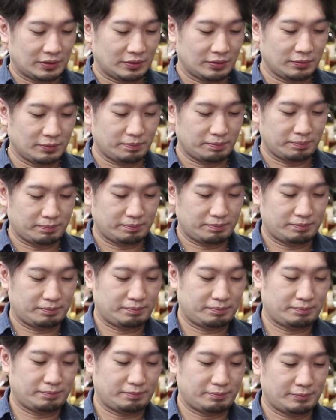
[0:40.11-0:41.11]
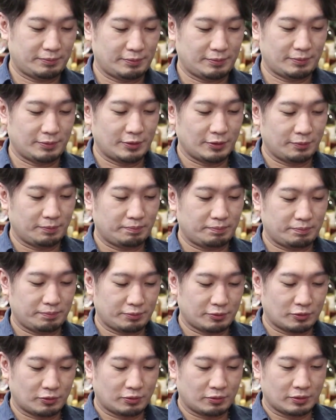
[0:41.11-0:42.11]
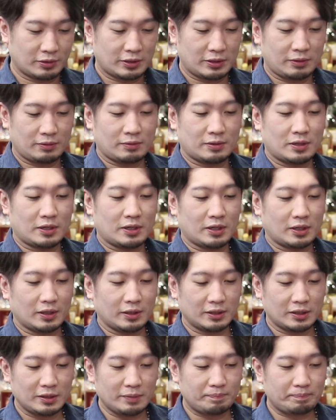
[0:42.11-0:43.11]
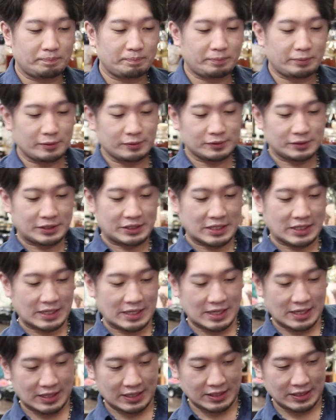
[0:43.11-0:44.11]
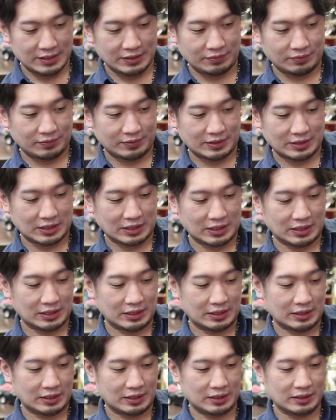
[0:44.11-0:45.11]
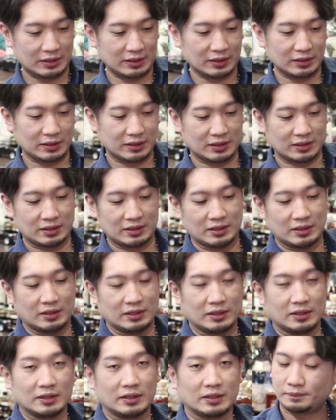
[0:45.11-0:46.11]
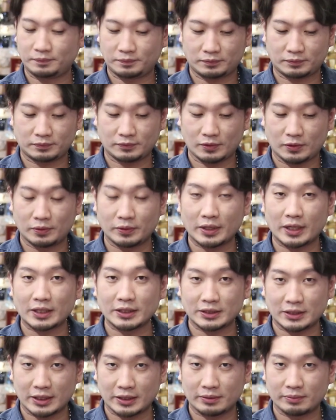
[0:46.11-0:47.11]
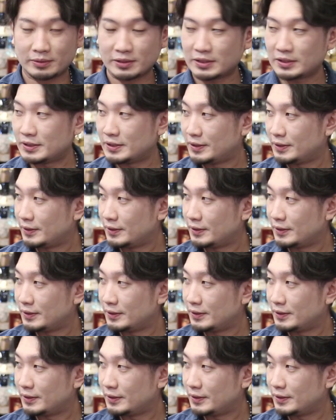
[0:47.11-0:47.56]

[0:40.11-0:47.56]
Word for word: よっよっこれは1本じゃないのかなこんな感じになってます